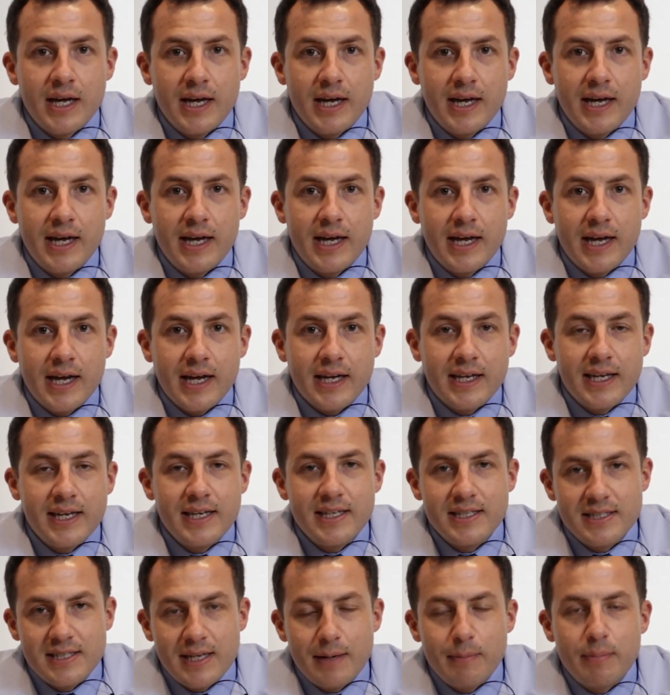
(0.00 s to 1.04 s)
é, que
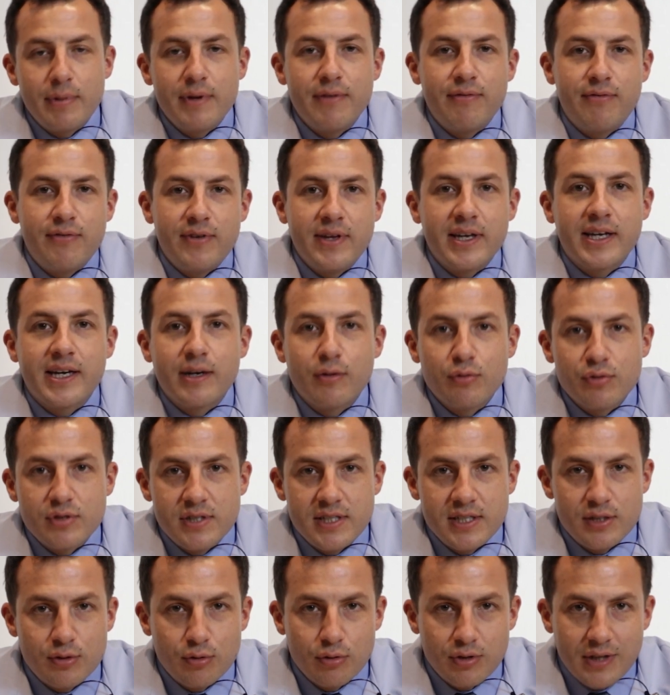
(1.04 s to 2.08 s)
exemplifica um
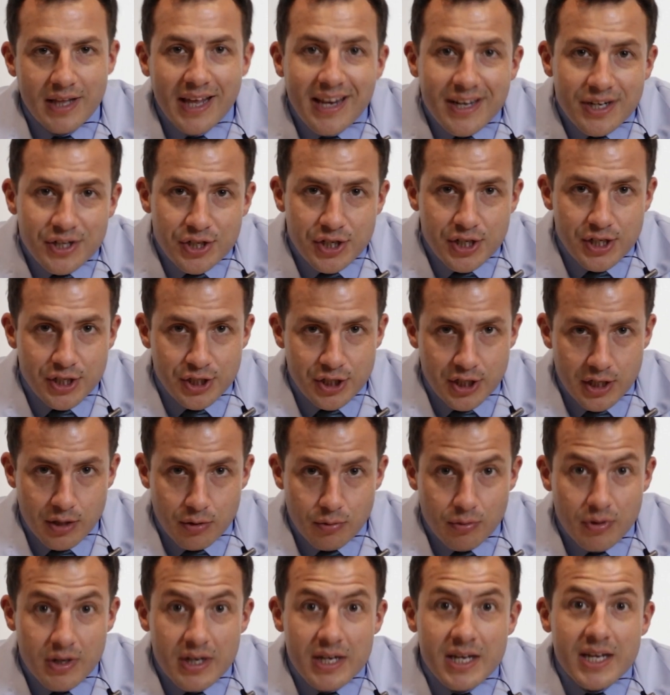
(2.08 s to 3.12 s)
cisto
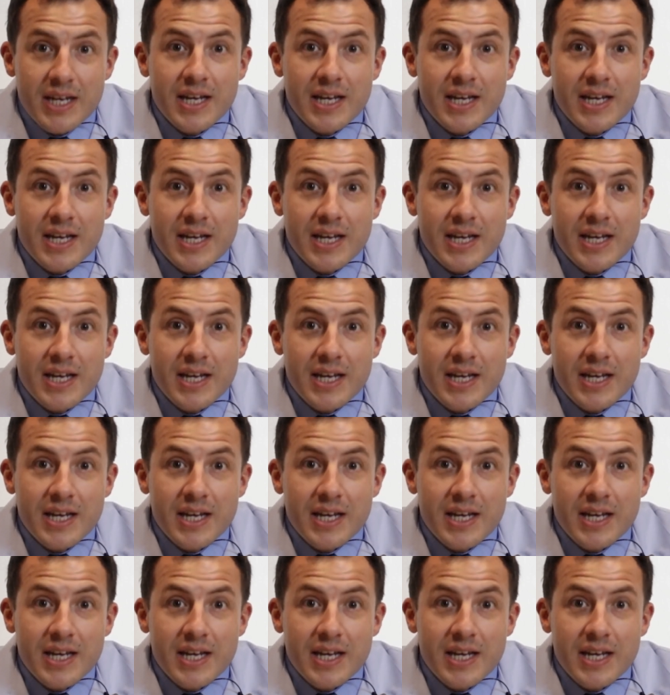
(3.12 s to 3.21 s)
dentígero.